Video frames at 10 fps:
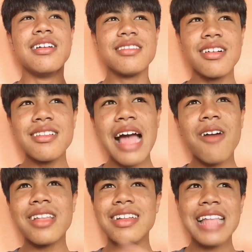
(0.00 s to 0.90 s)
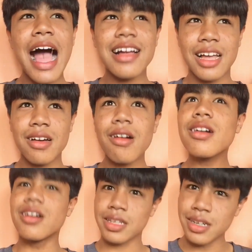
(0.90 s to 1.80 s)
เรื่องราวต่างๆเนี่ยก็
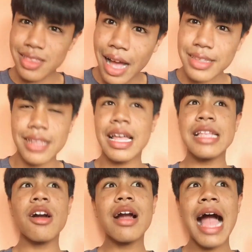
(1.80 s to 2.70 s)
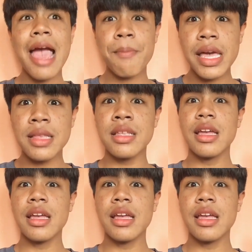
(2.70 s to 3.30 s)
เกิดขึ้นหลังจากนั้นก็กลายเป็น